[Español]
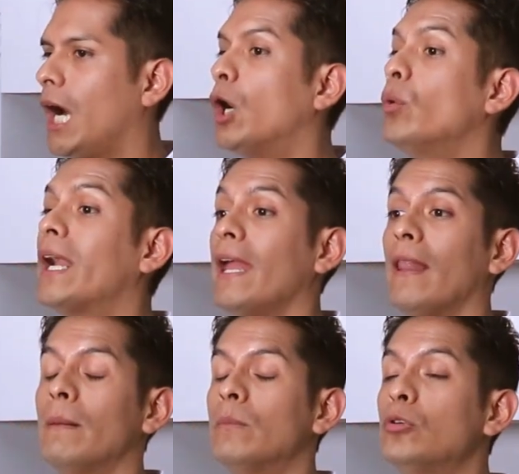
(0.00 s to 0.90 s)
Aunque
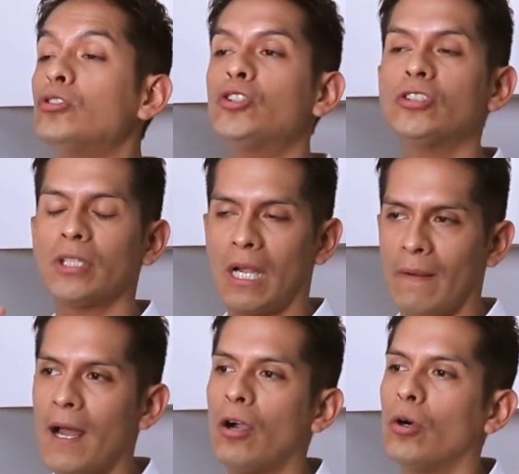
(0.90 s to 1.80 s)
queda mucho
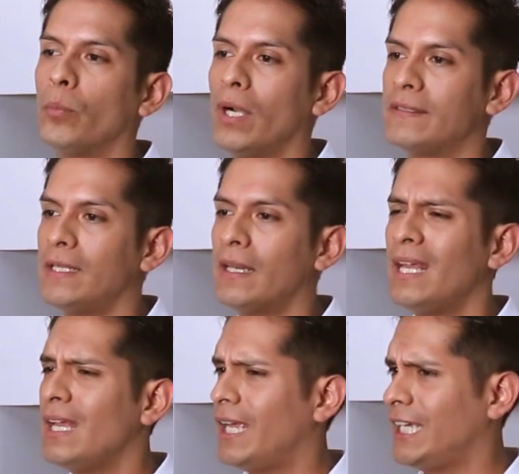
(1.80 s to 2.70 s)
trabajo por hacer
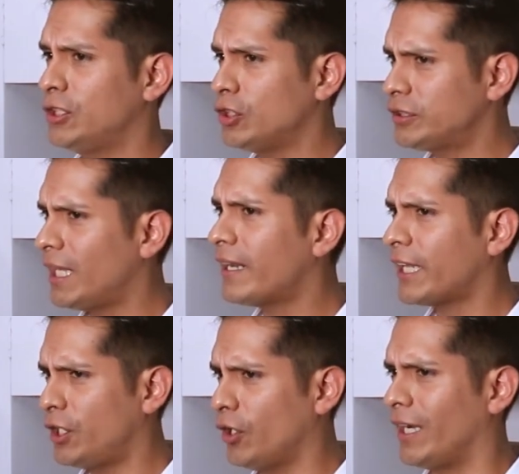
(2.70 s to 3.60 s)
en otras
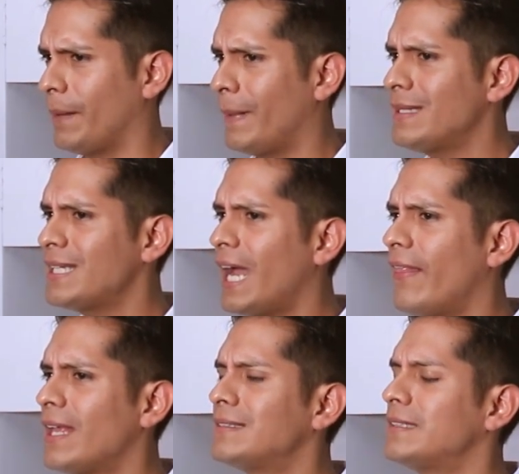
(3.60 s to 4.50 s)
regiones
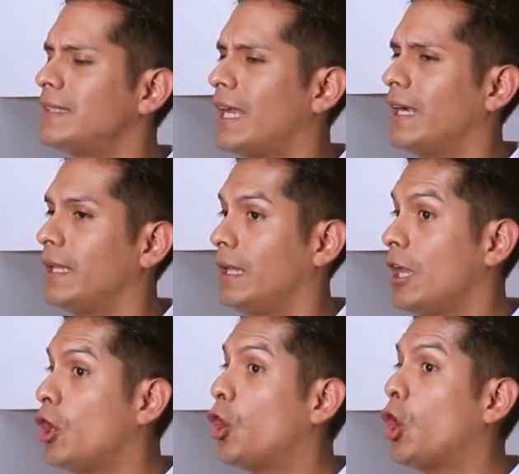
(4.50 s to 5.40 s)
manchadas de sangre,
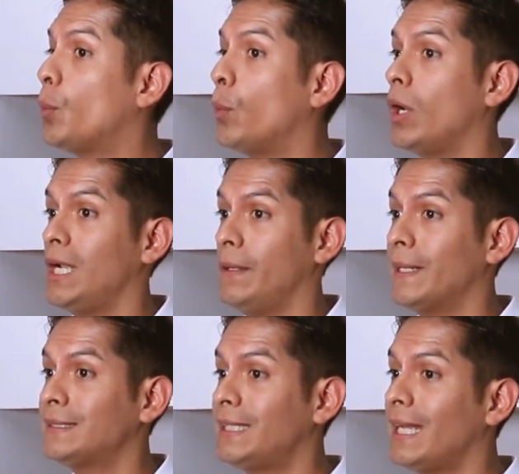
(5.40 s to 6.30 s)
como La
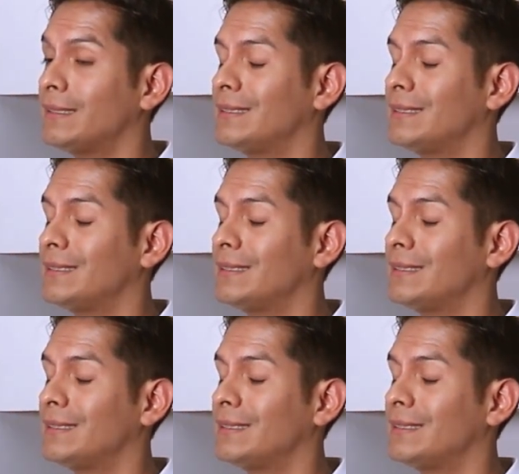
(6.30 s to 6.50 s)
Libertad